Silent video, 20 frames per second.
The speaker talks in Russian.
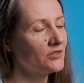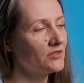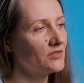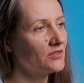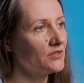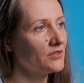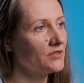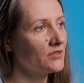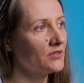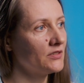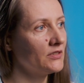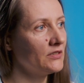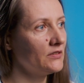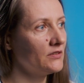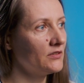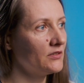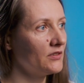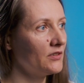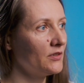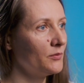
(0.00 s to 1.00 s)
А,
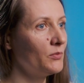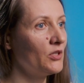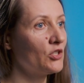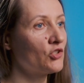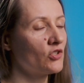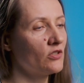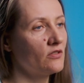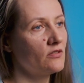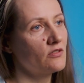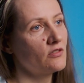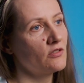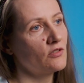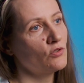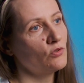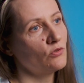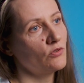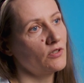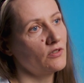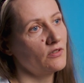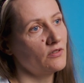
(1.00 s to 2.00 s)
это мечение
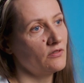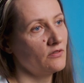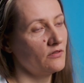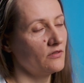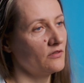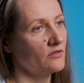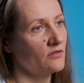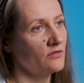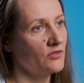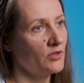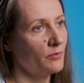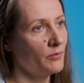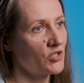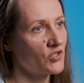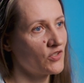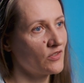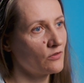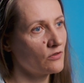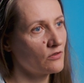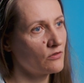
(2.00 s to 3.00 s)
территории э, в домашних